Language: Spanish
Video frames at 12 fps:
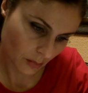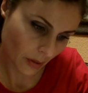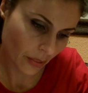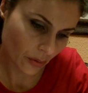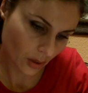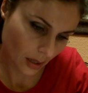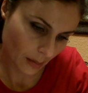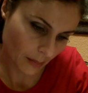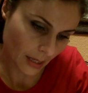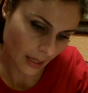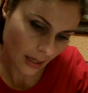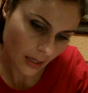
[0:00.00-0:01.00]
Mazorca,
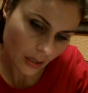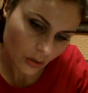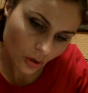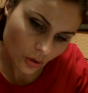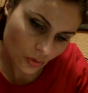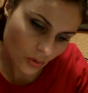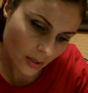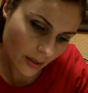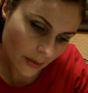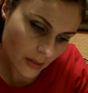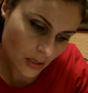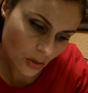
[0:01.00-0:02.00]
vale. Dos
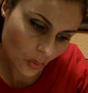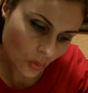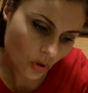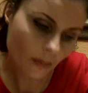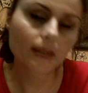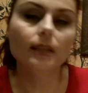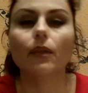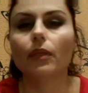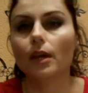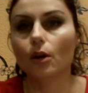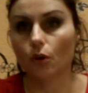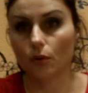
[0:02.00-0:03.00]
unidades,
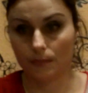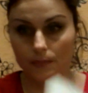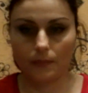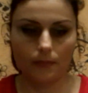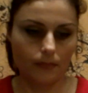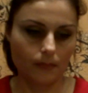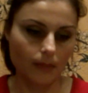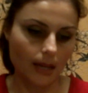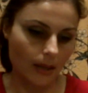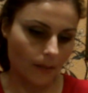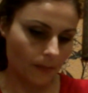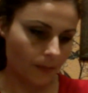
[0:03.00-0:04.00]
1,25.
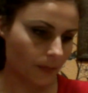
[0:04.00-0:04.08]
¿Vale?